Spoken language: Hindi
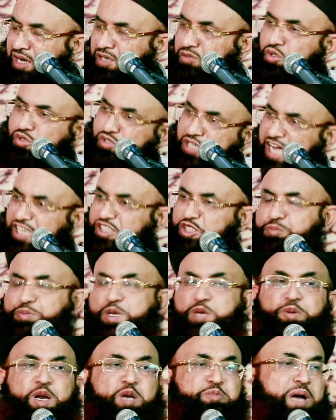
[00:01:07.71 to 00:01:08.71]
तो साथ ही
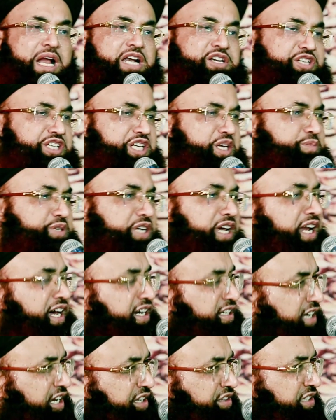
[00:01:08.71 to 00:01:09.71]
पीपल पार्टी ने भी ऐलान
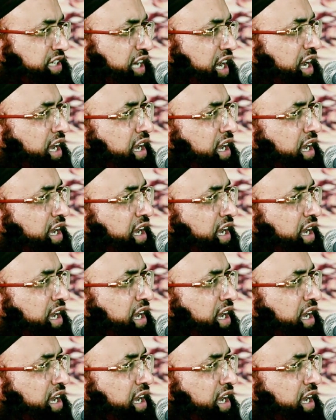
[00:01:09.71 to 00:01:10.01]
कर दिया